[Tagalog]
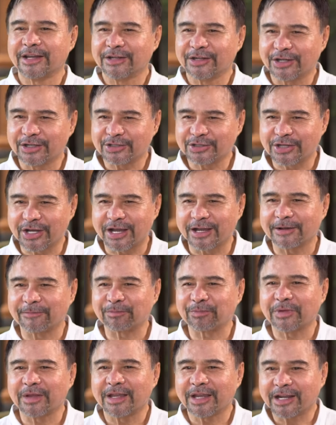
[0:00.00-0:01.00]
na siyang
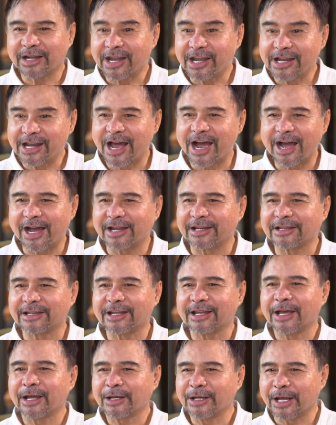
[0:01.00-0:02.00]
kailangan
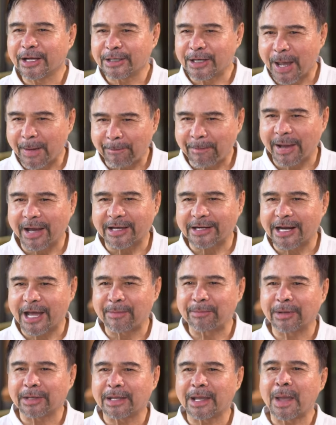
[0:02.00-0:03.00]
ng
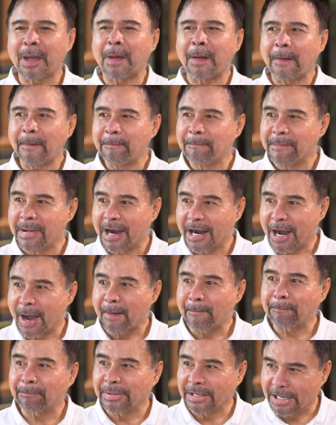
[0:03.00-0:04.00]
napakaraming
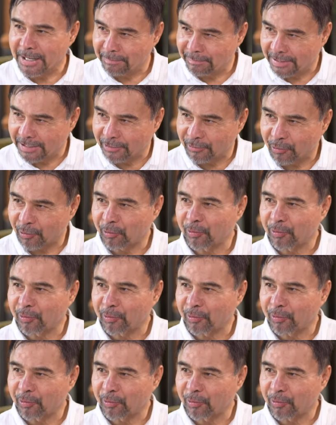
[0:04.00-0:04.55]
mga Pilipino.